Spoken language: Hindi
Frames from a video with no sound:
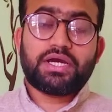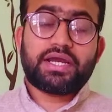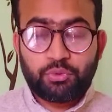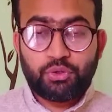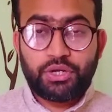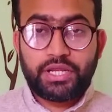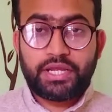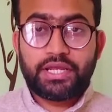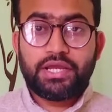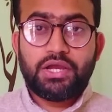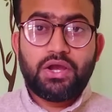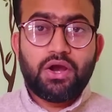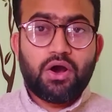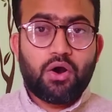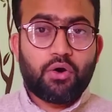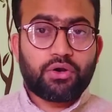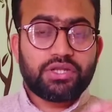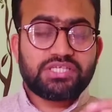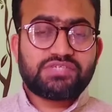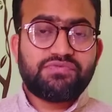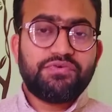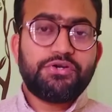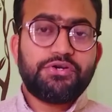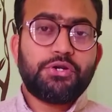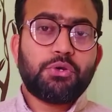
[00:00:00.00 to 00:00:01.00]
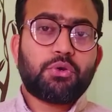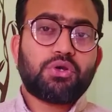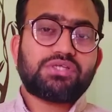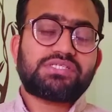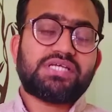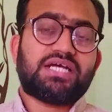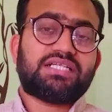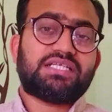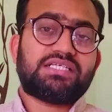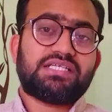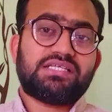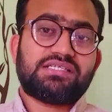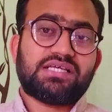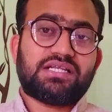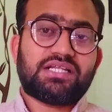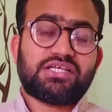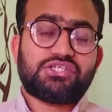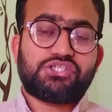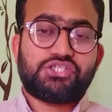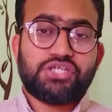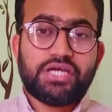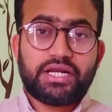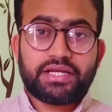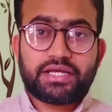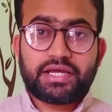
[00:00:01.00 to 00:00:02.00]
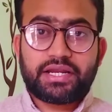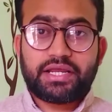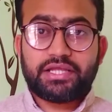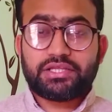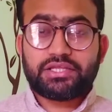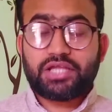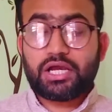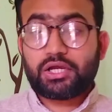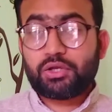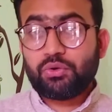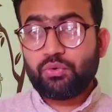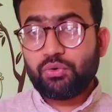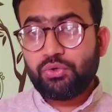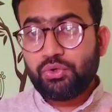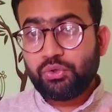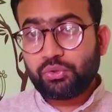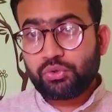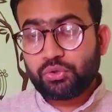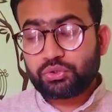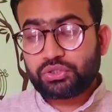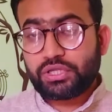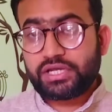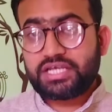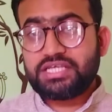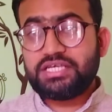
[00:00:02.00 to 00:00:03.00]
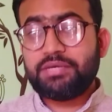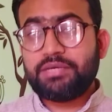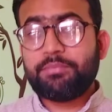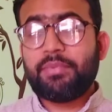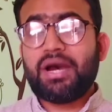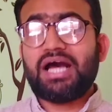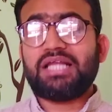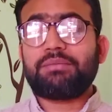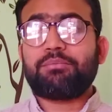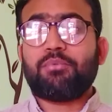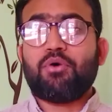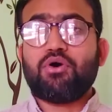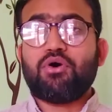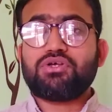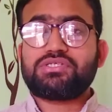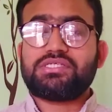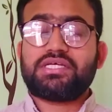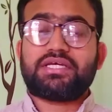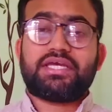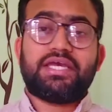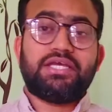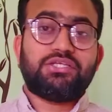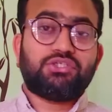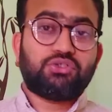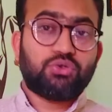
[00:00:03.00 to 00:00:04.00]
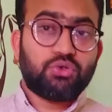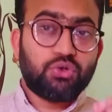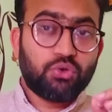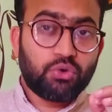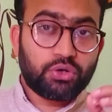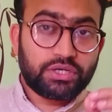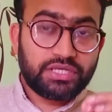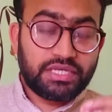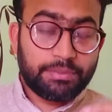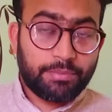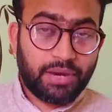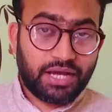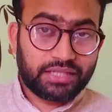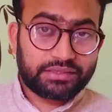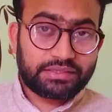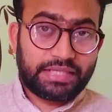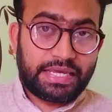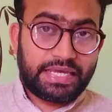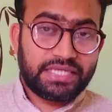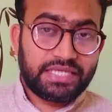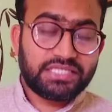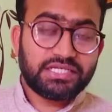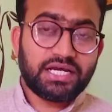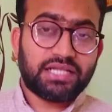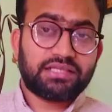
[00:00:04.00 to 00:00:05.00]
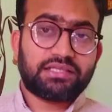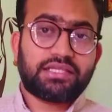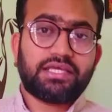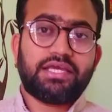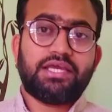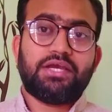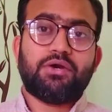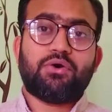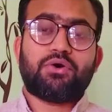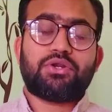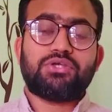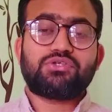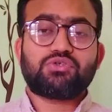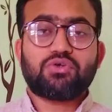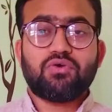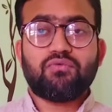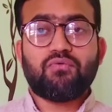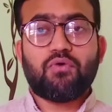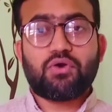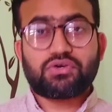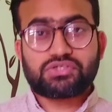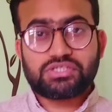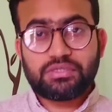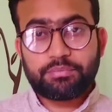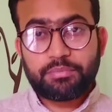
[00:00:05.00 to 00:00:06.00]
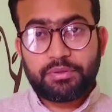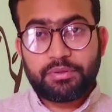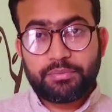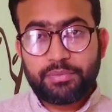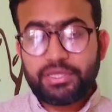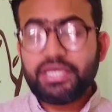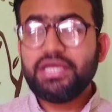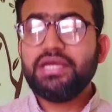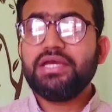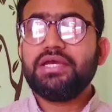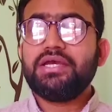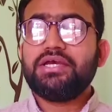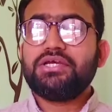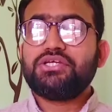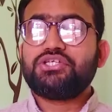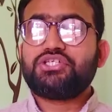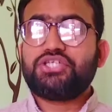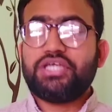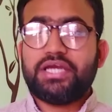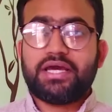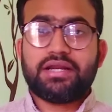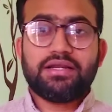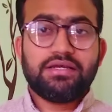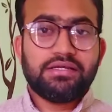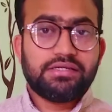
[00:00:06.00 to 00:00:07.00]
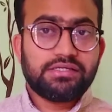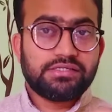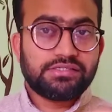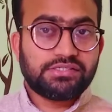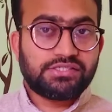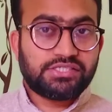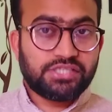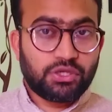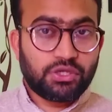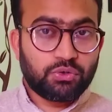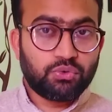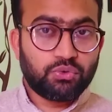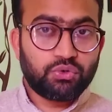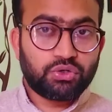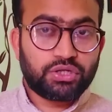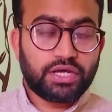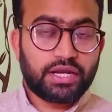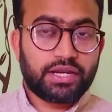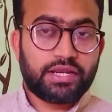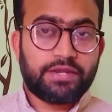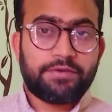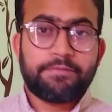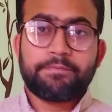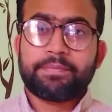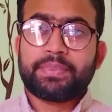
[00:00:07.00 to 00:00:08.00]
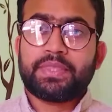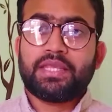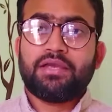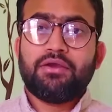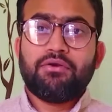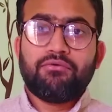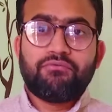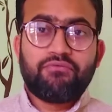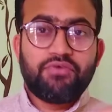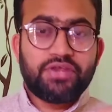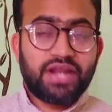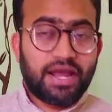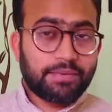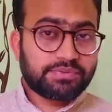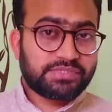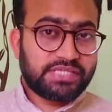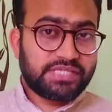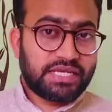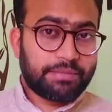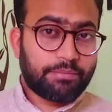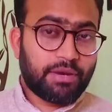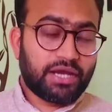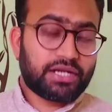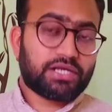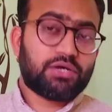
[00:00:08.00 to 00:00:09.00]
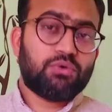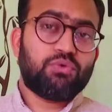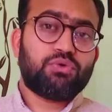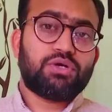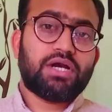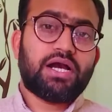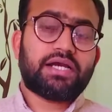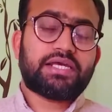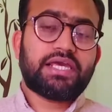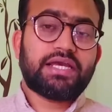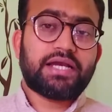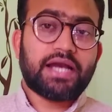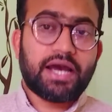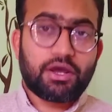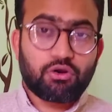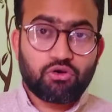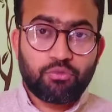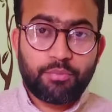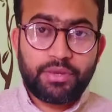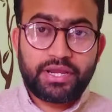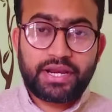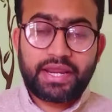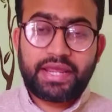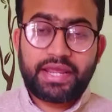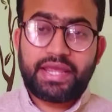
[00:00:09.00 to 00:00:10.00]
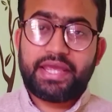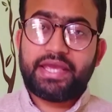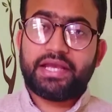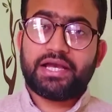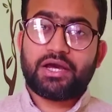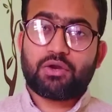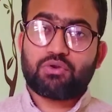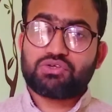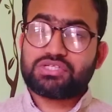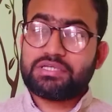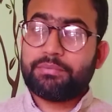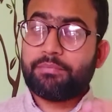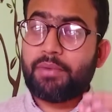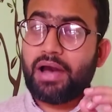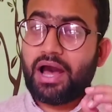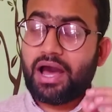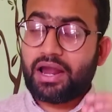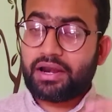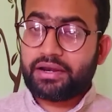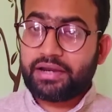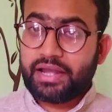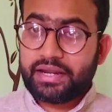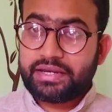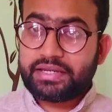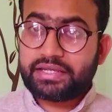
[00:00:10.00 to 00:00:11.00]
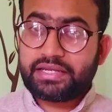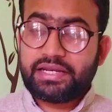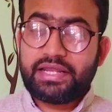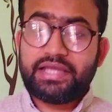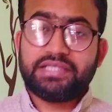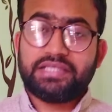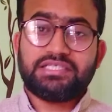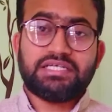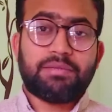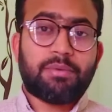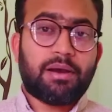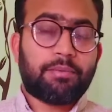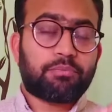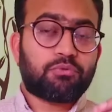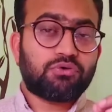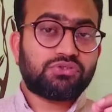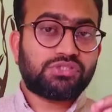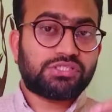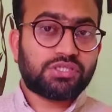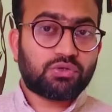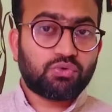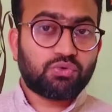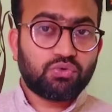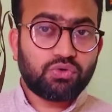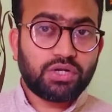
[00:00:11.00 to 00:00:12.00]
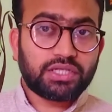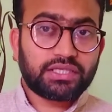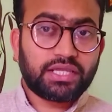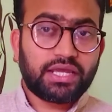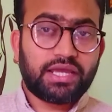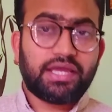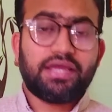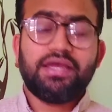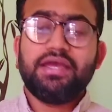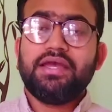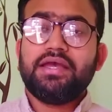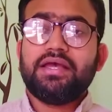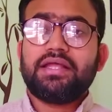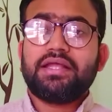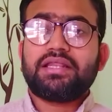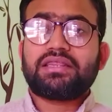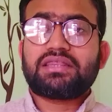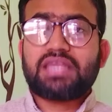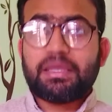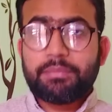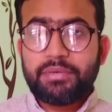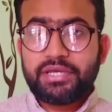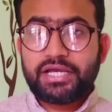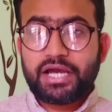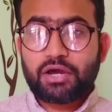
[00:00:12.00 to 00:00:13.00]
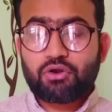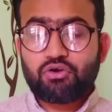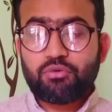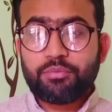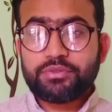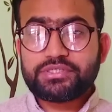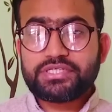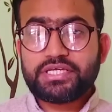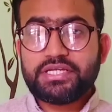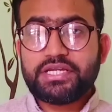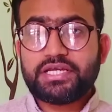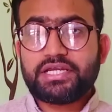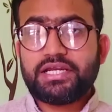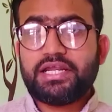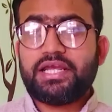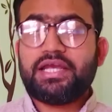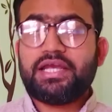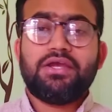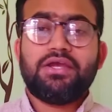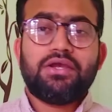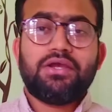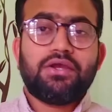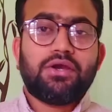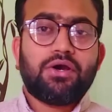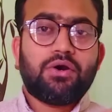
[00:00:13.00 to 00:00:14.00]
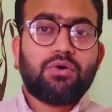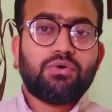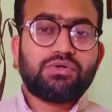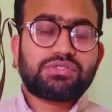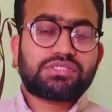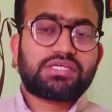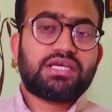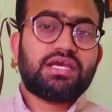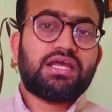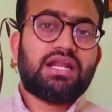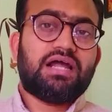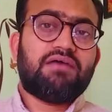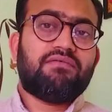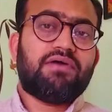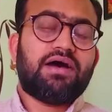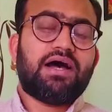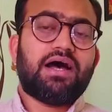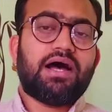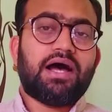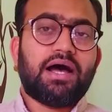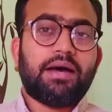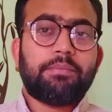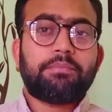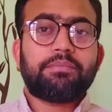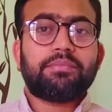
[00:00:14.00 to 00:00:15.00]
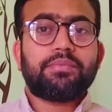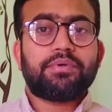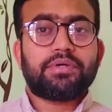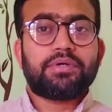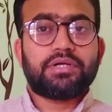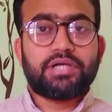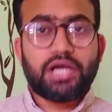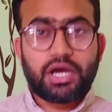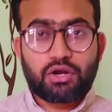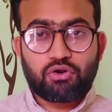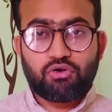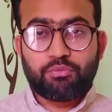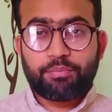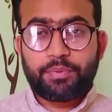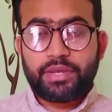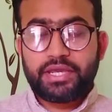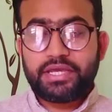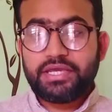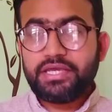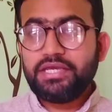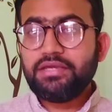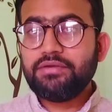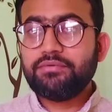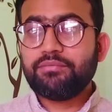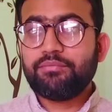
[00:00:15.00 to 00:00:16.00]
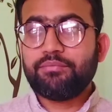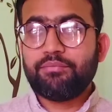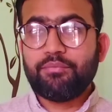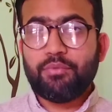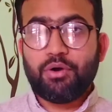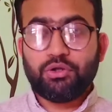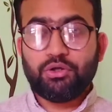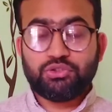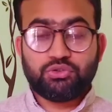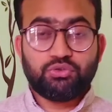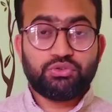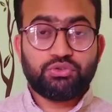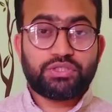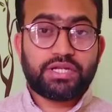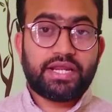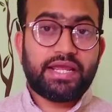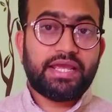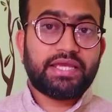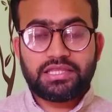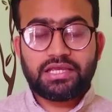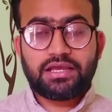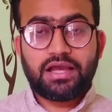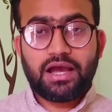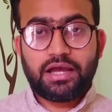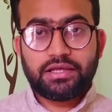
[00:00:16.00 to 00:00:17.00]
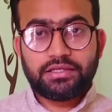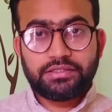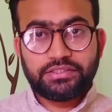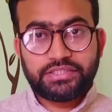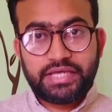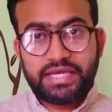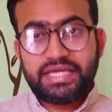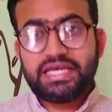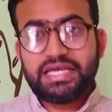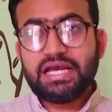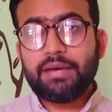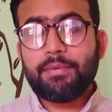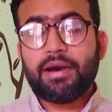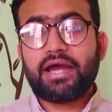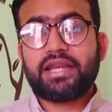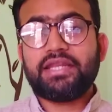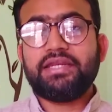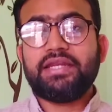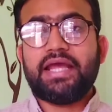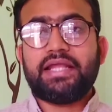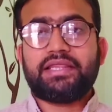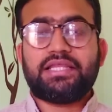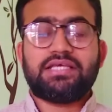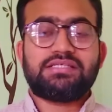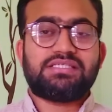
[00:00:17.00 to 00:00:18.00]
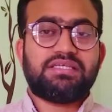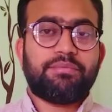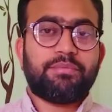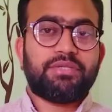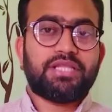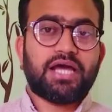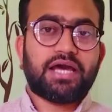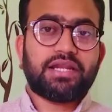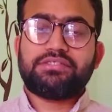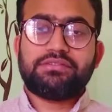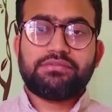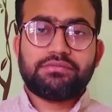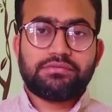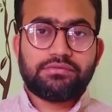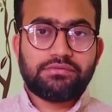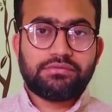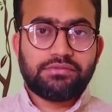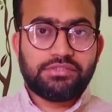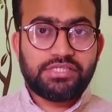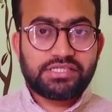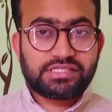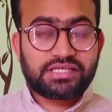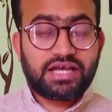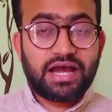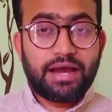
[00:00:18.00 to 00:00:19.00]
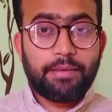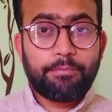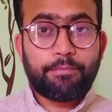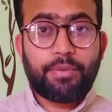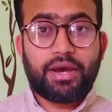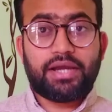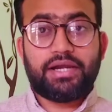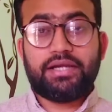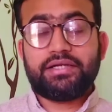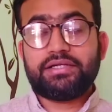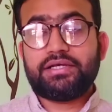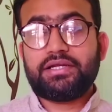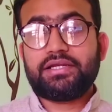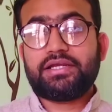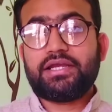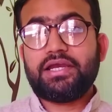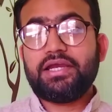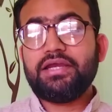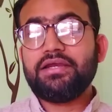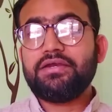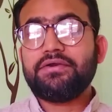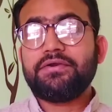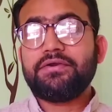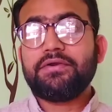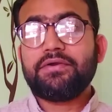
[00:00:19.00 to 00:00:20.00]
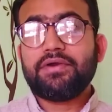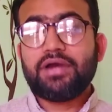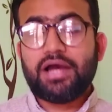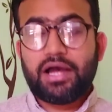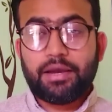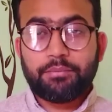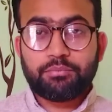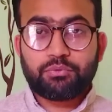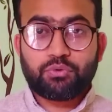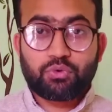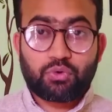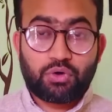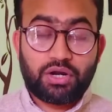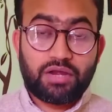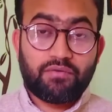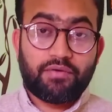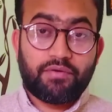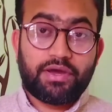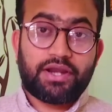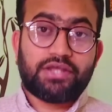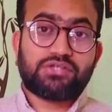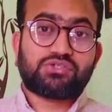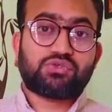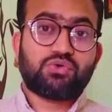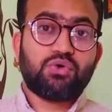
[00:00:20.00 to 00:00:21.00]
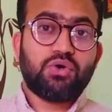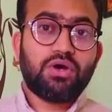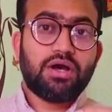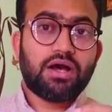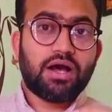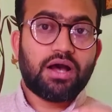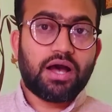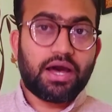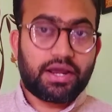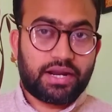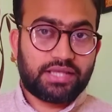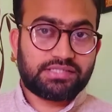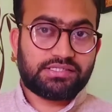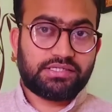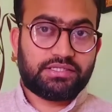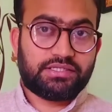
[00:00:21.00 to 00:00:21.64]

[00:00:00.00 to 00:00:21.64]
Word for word: और, और इस वीडियो को ज्यादा से ज्यादा शेयर करें ताकि उन लोगों तक ये बात पहुंच सके जो लोग ये बात नहीं जानते हैं और इसको व्हाट्सएप पे भी शेयर जरूर करें फिर आपसे एक बार कहूंगा कि घरों में रहें घरों से बाहर ना निकलें जब आपको जरूरत है तभी घरों में से निकलें उसके अलावा आप घरों पे ही मौजूद रहें क्योंकि यही हमारी नैतिक जिम्मेदारी है जिसका हम पालन करके हम कोरोना वायरस को हरा सकते